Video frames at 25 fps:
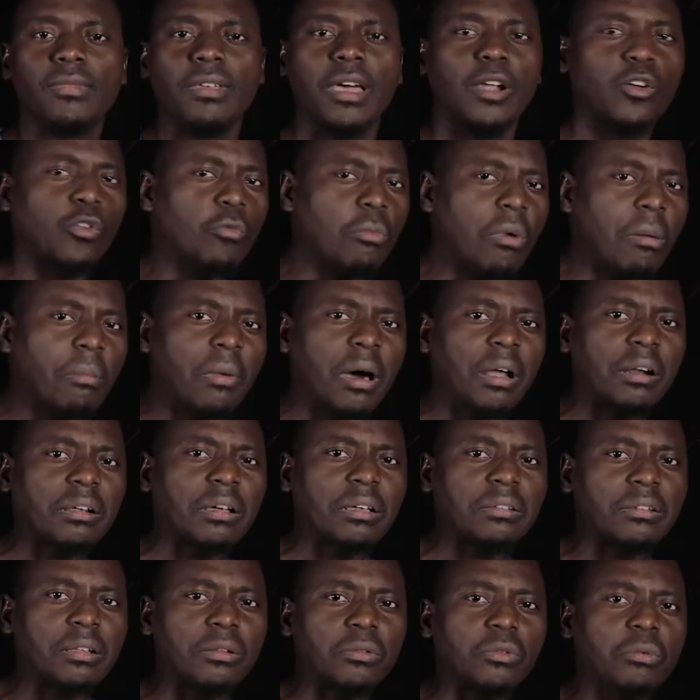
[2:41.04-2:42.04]
Alguma
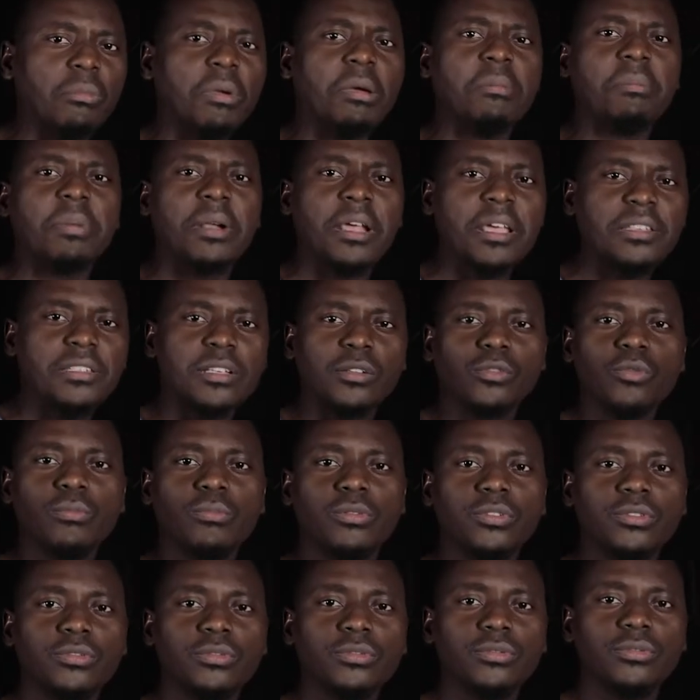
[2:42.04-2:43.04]
marca de alguma empresa,
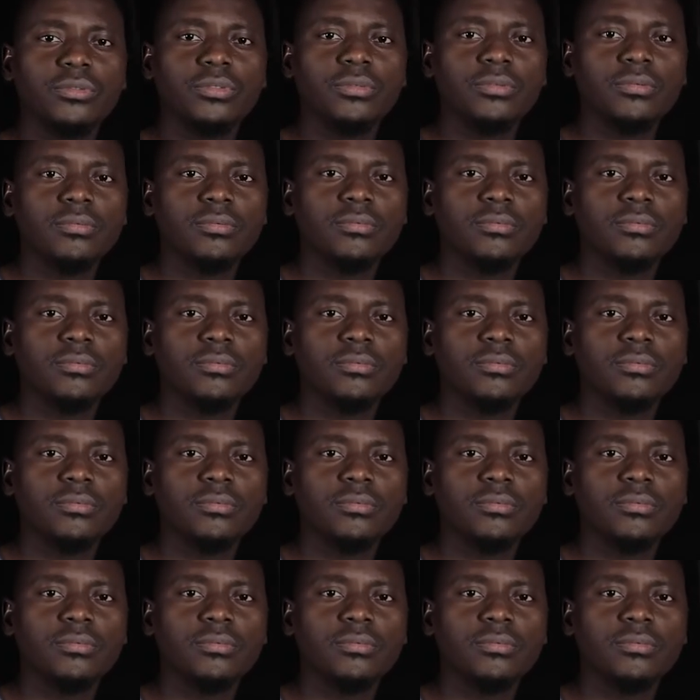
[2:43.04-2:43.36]
algum produto?